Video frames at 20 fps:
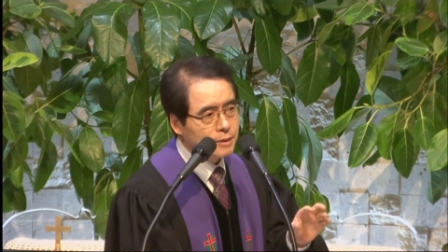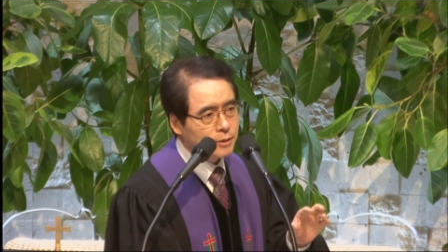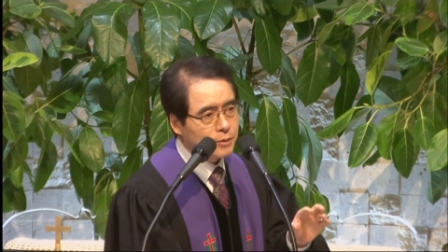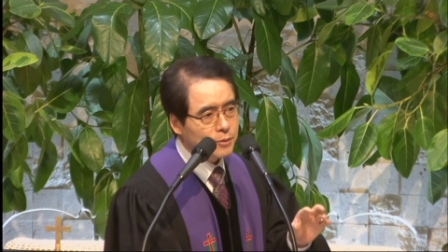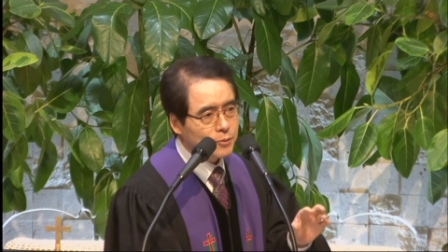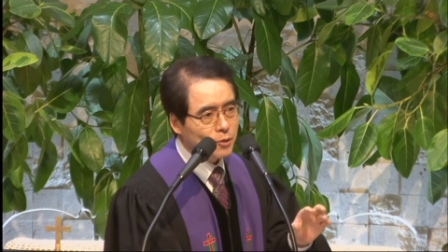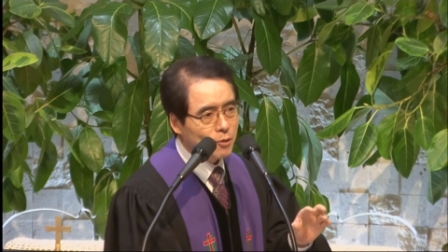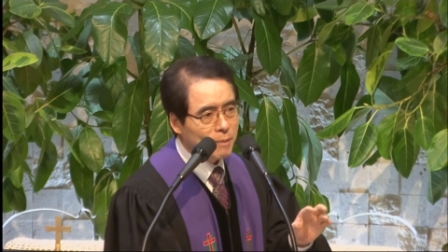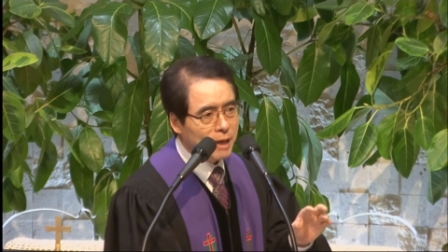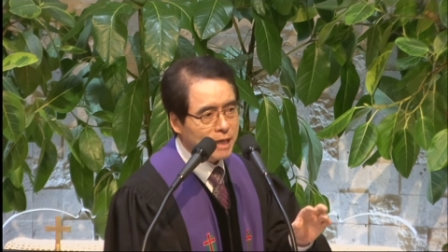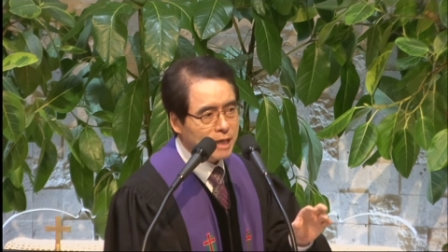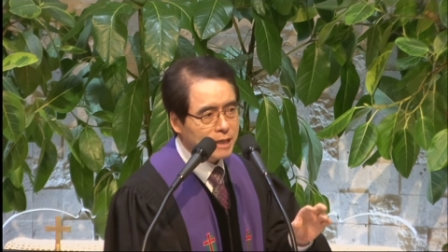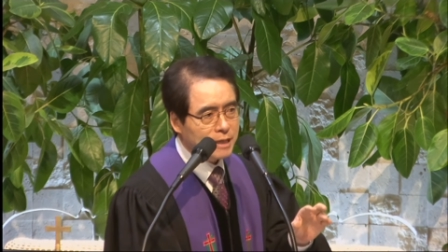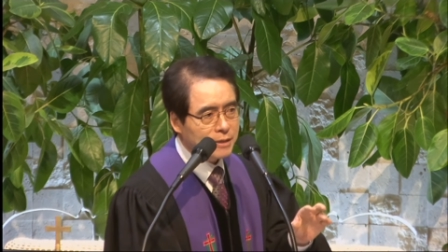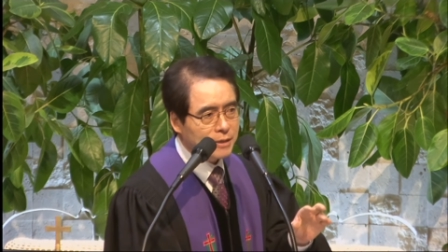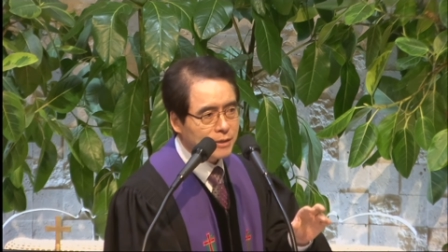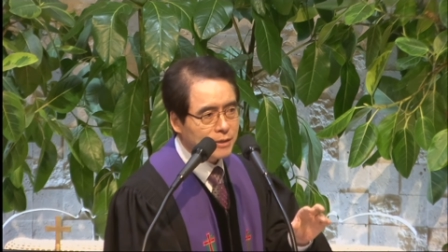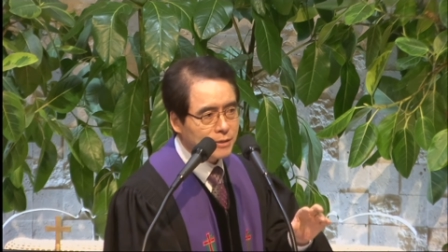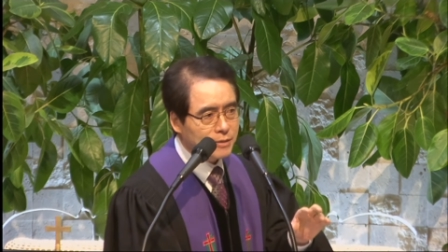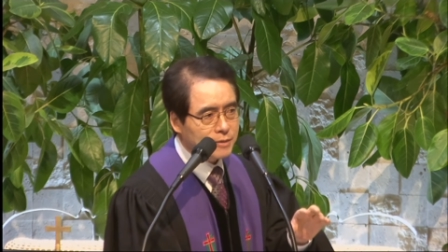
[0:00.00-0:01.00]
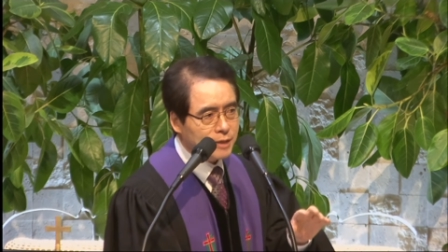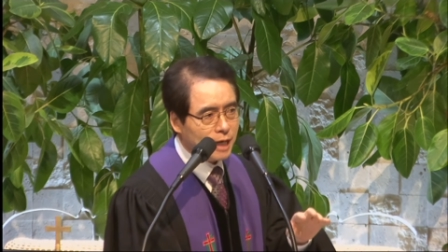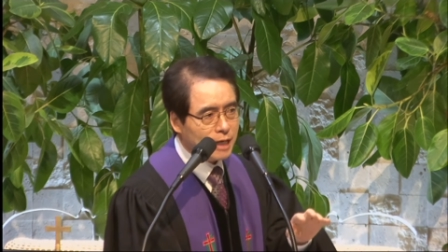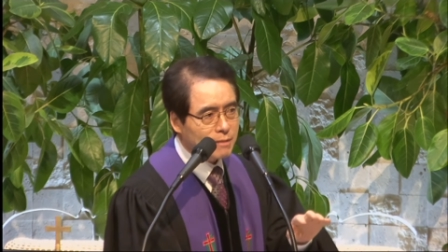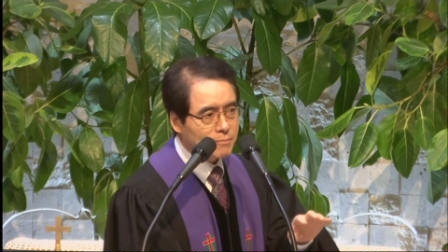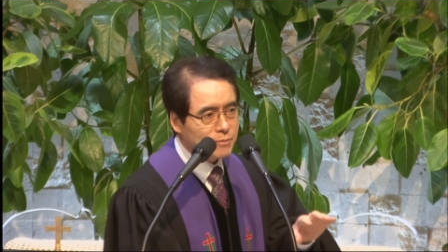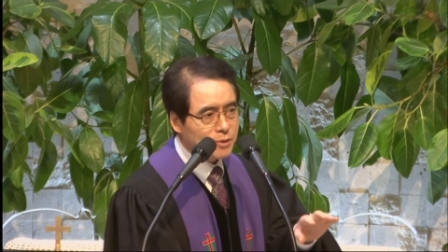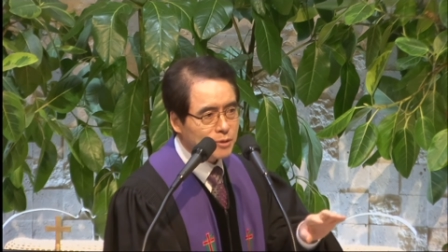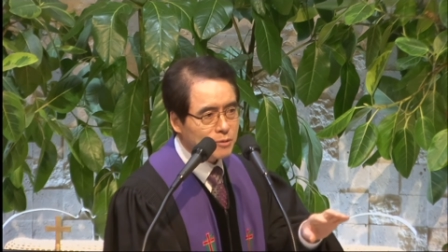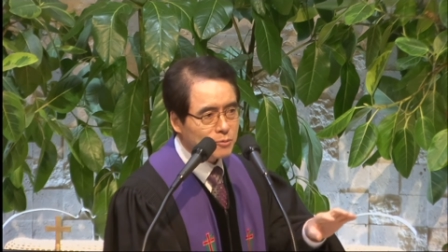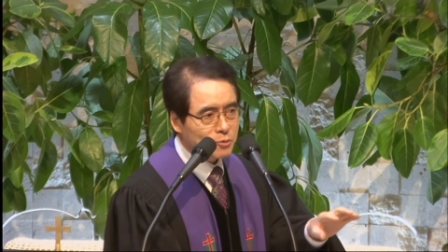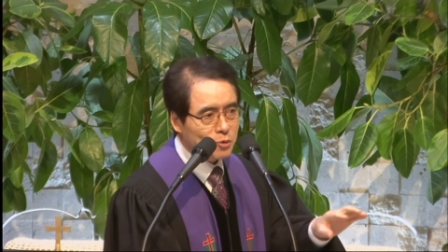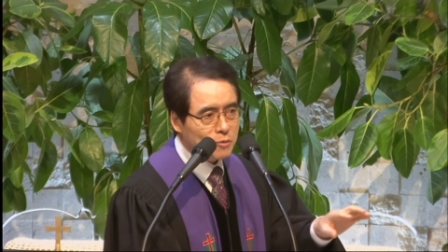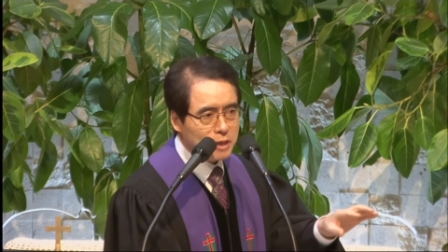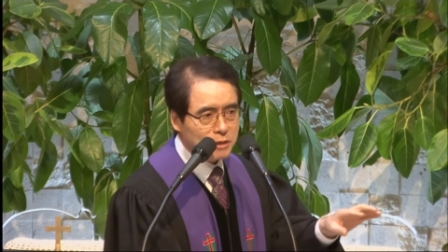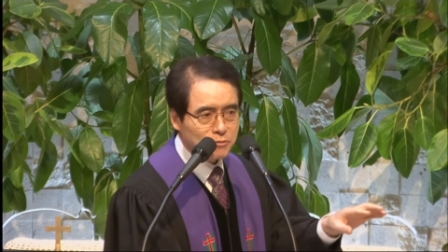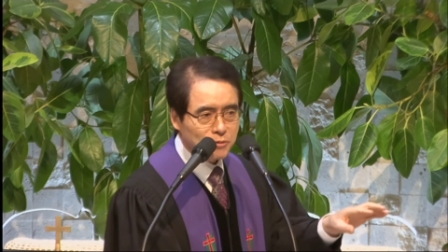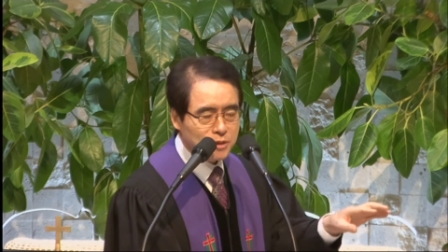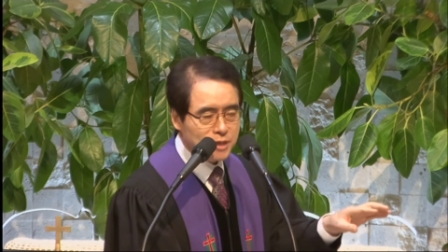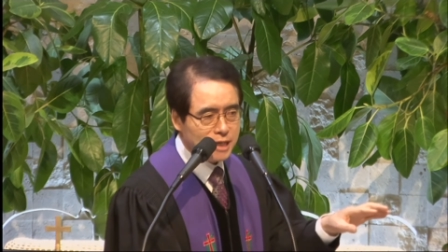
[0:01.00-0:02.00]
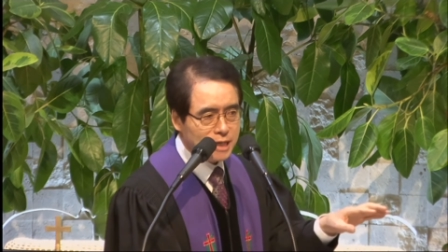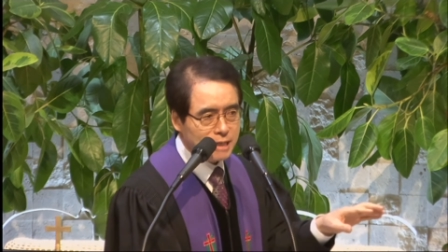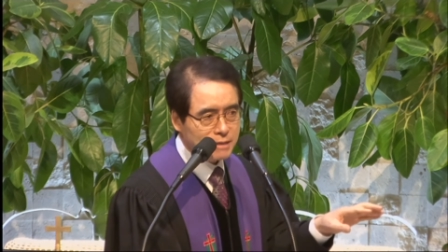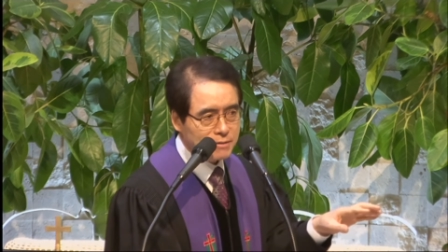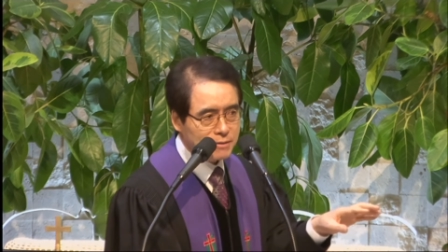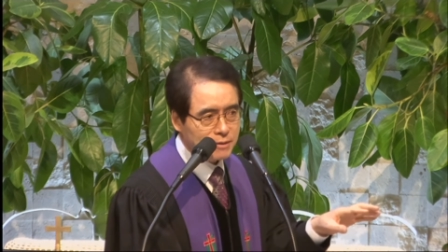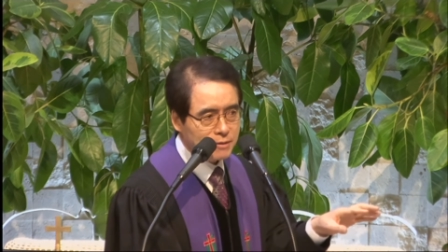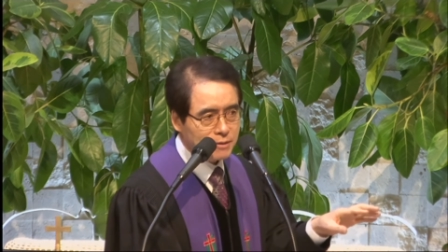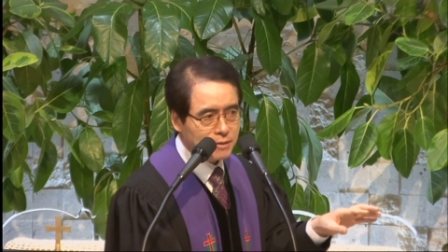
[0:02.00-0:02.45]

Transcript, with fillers: 교만하여 사람들을 도와주지 않았어요.